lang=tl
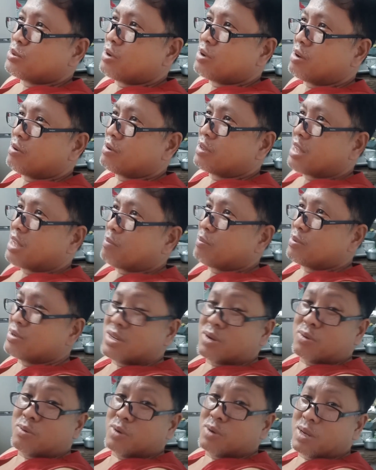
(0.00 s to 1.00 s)
busog ako.
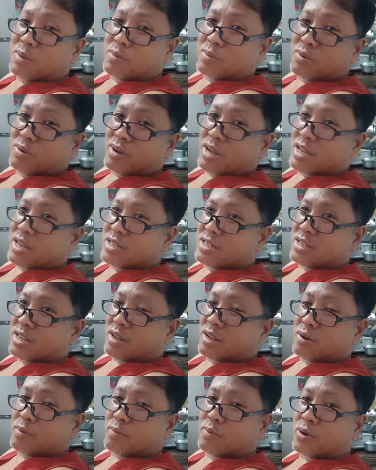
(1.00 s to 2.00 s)
Tapos, ang ulam ko, guys.
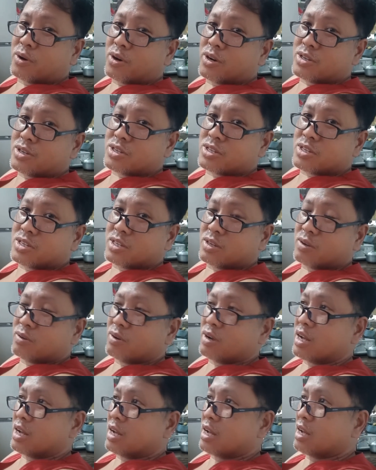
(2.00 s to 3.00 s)
Of course,
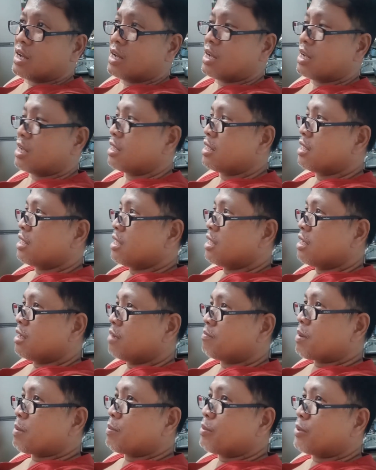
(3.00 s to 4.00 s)
yung... Uh,
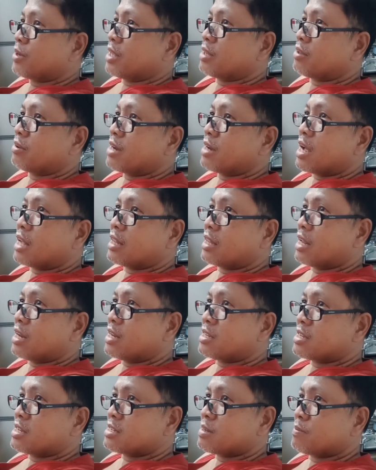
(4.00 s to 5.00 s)
paborito natin,
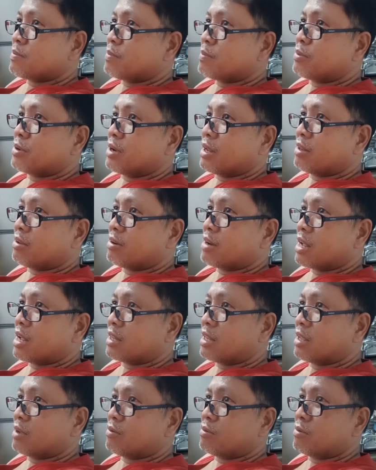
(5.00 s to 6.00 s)
isa sa paborito
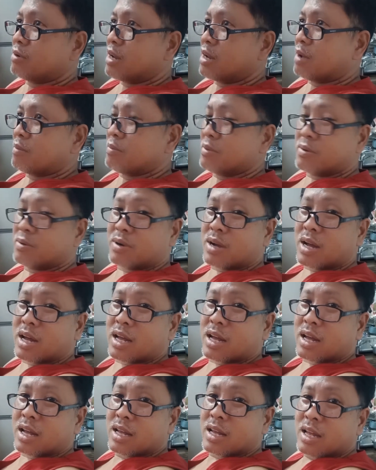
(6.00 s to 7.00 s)
natin ulam, yung uh,
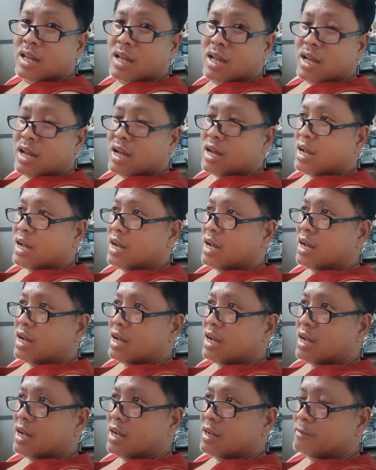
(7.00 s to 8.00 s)
ah, uh,
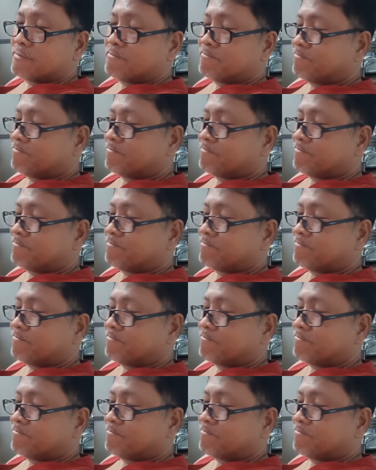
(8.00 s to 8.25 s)
ah,